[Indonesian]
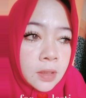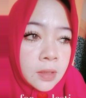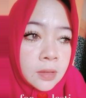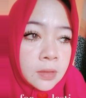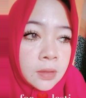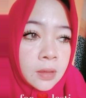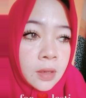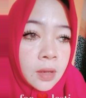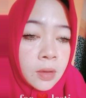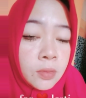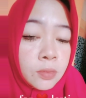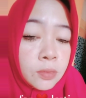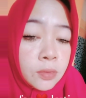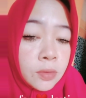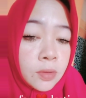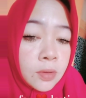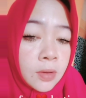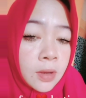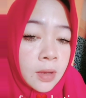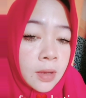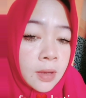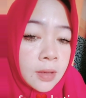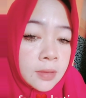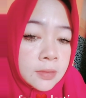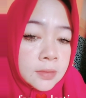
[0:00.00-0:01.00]
kan
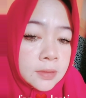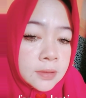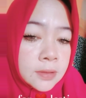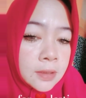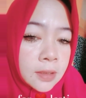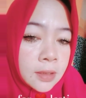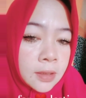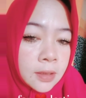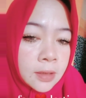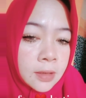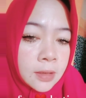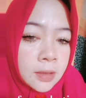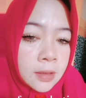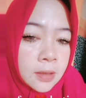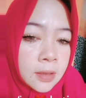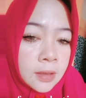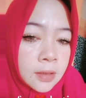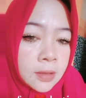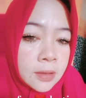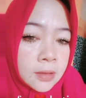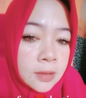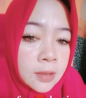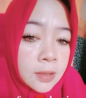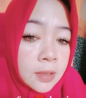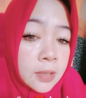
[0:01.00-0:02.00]
Allah ada
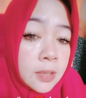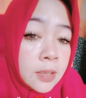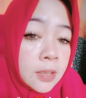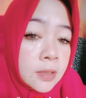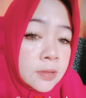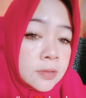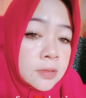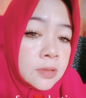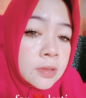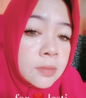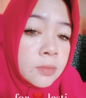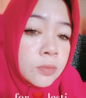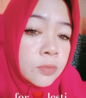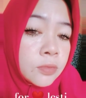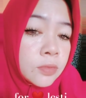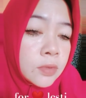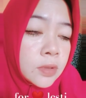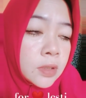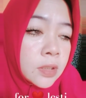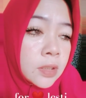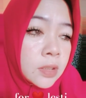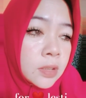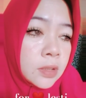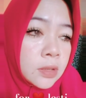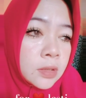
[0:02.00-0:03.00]
beda Lesti
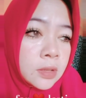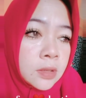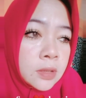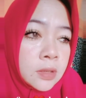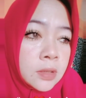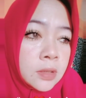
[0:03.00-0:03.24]
mungkin